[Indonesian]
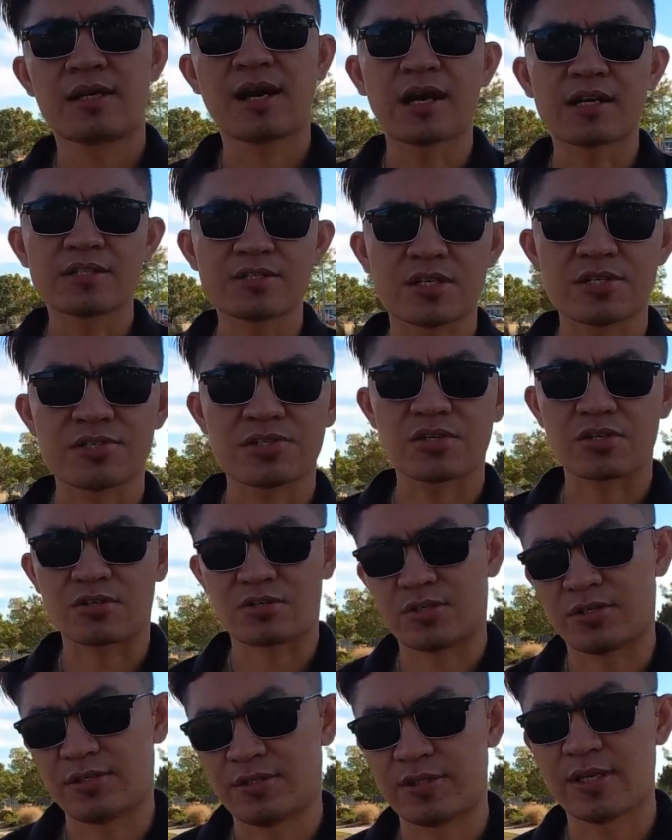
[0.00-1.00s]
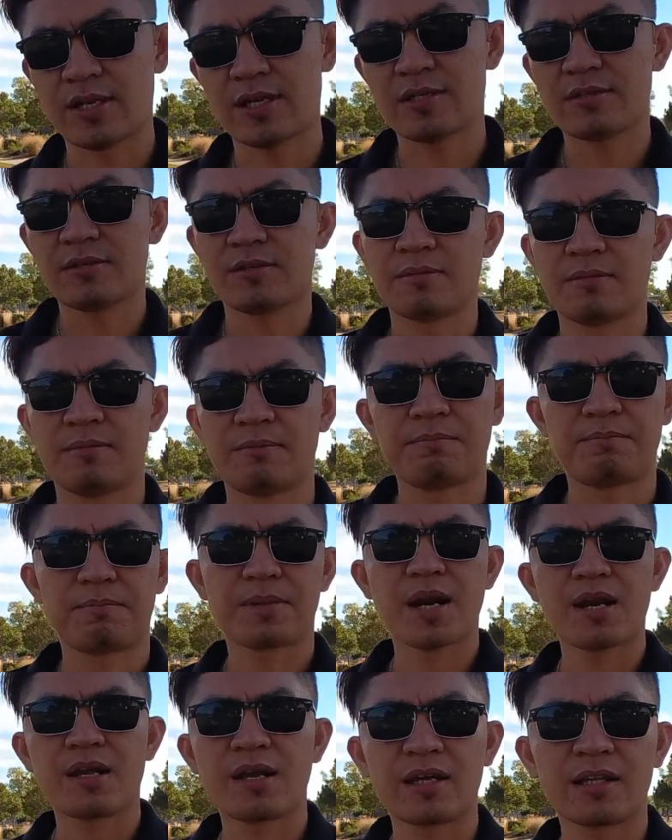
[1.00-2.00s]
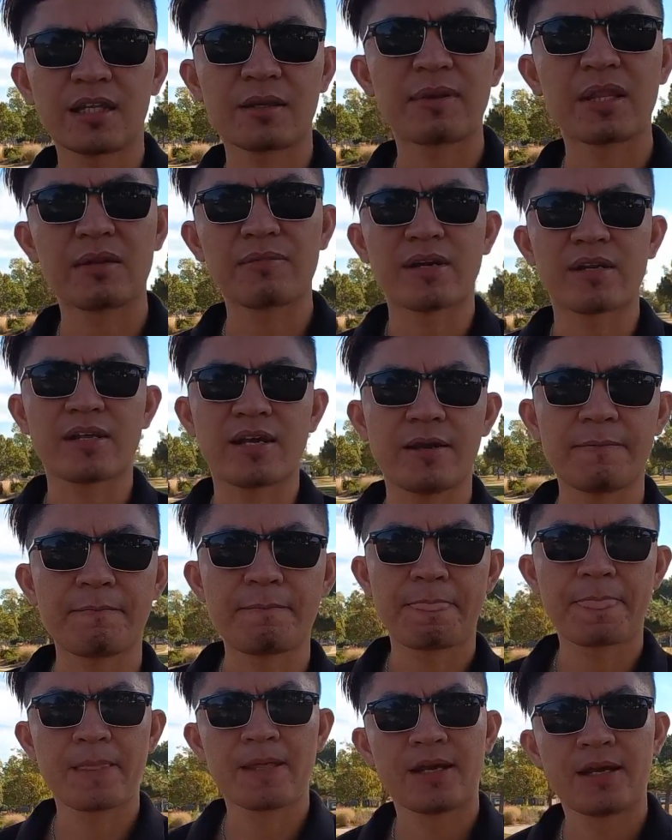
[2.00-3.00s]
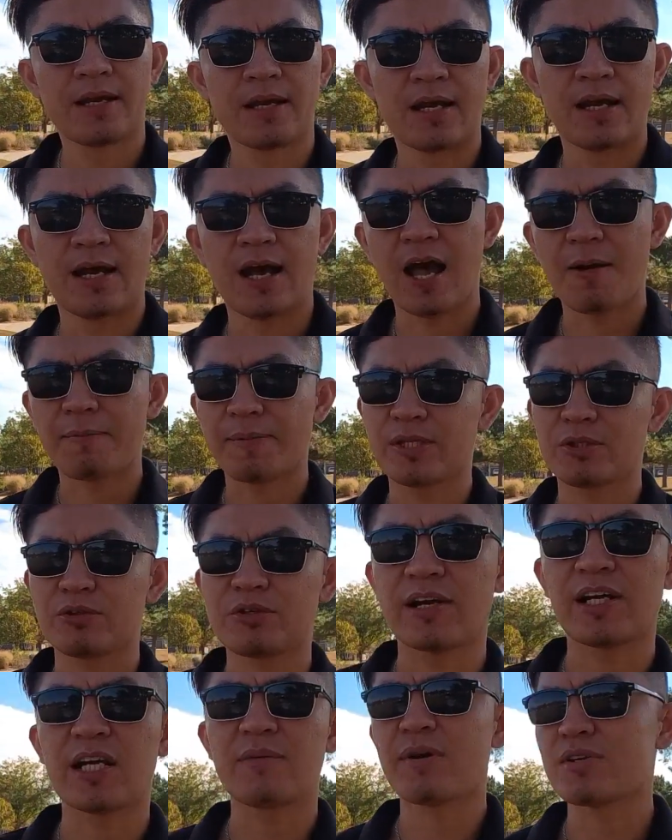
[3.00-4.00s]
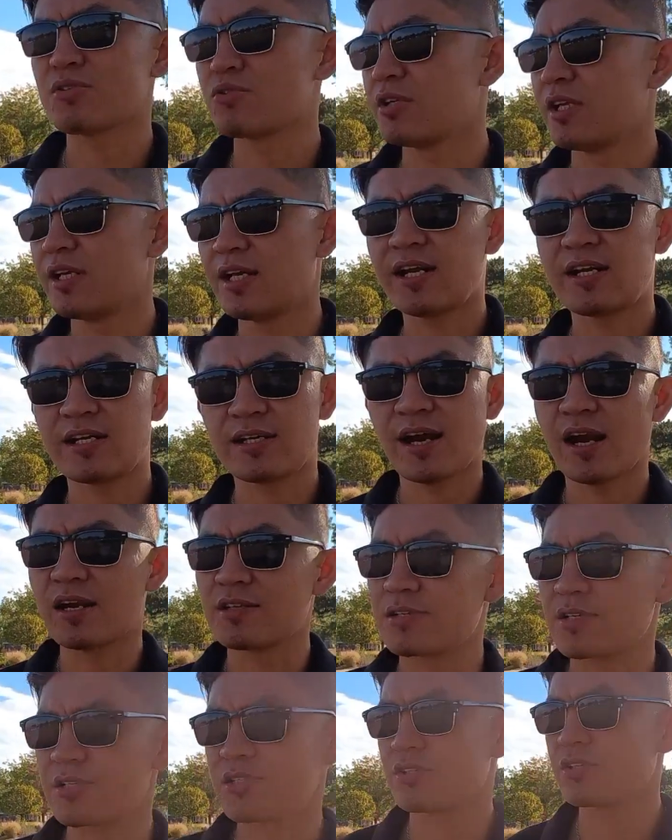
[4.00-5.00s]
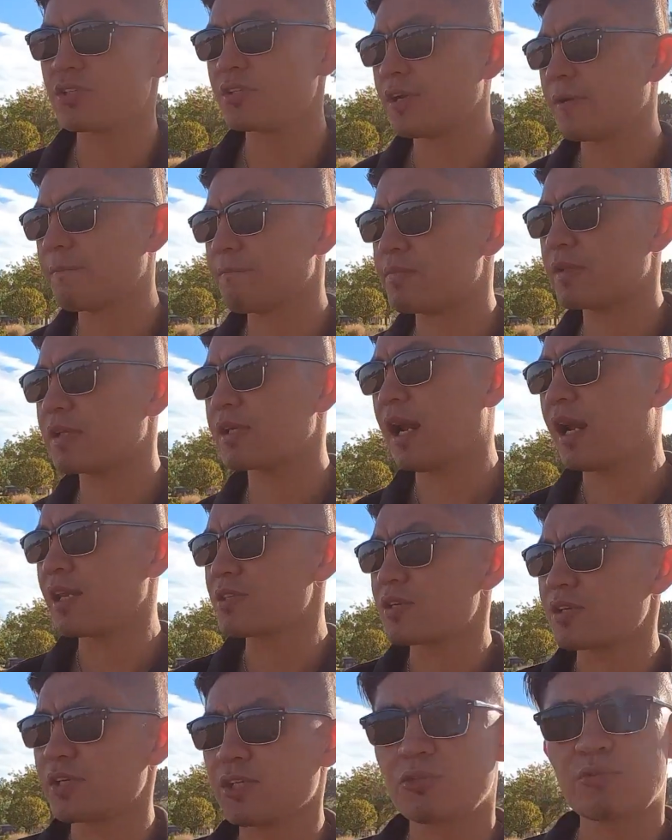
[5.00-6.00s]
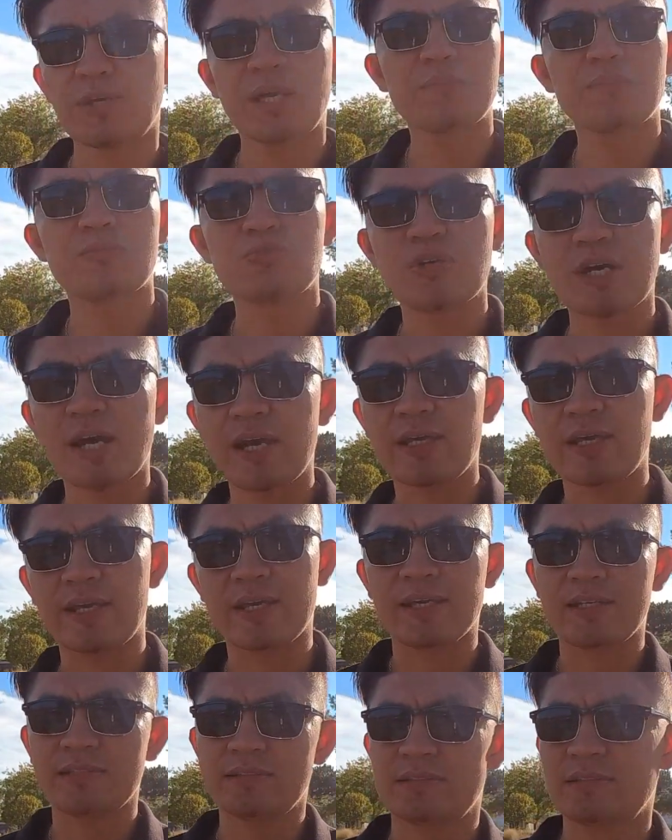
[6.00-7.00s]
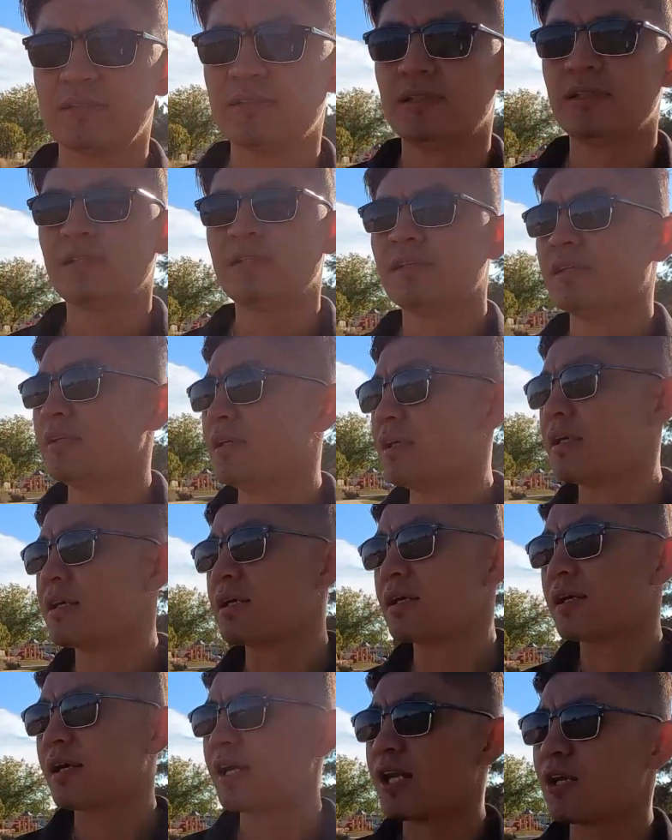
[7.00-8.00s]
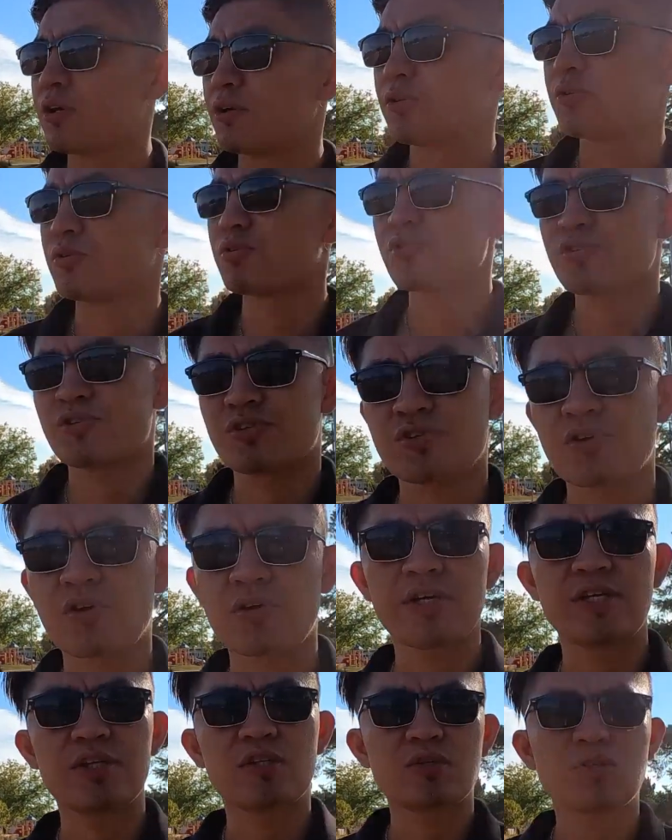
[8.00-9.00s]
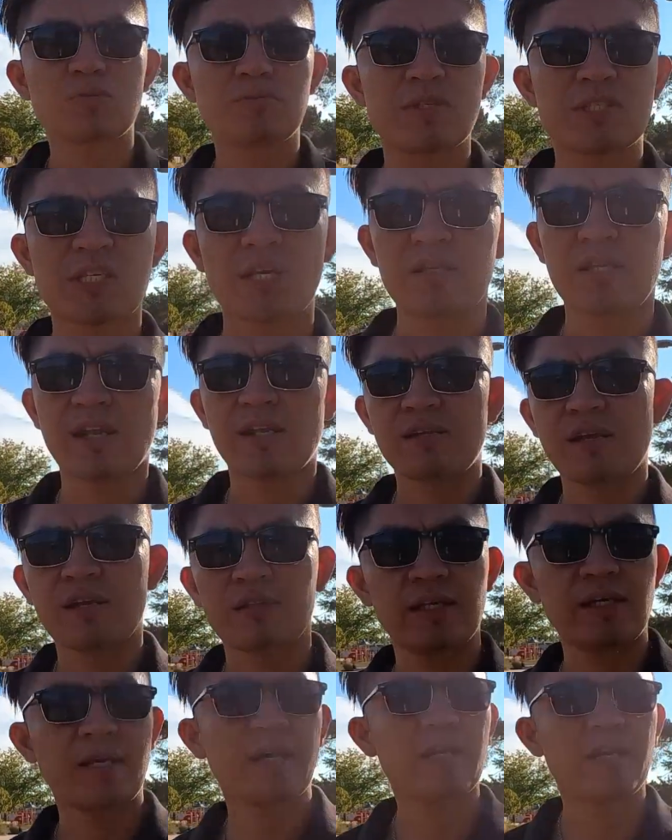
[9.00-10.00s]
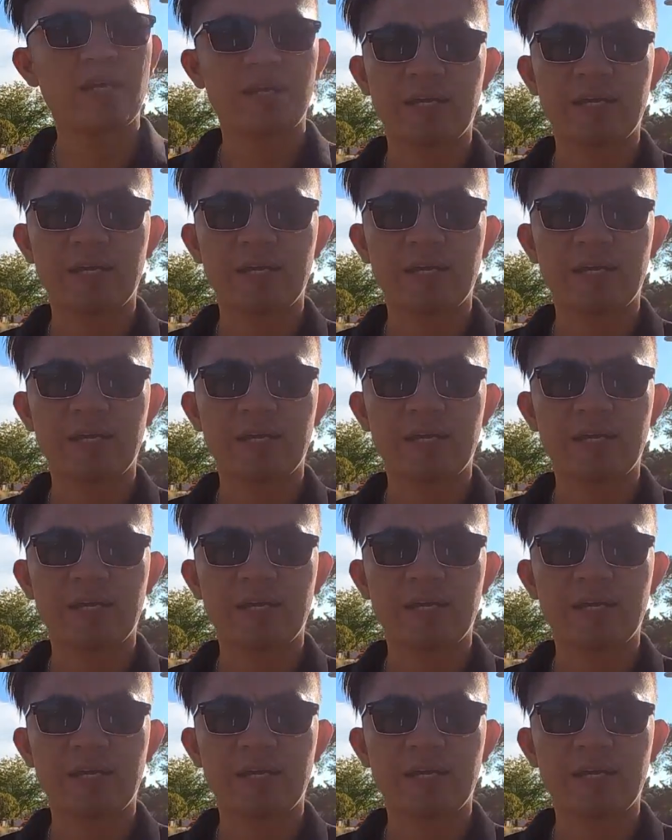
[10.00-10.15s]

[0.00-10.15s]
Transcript: culture shock ya pernah dengar teman-teman ya apa itu yang dimaksud dengan culture shock culture itu kan budaya ya kalau shock itu bisa diartikan